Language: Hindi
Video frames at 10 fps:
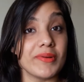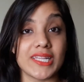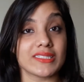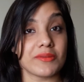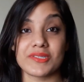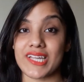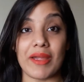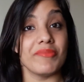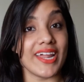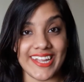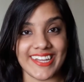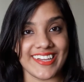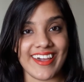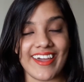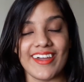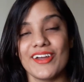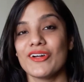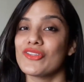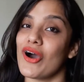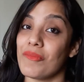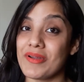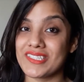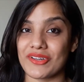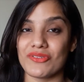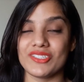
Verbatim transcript: तक सब्सक्राइब नहीं किया है तो अभी ज़रूर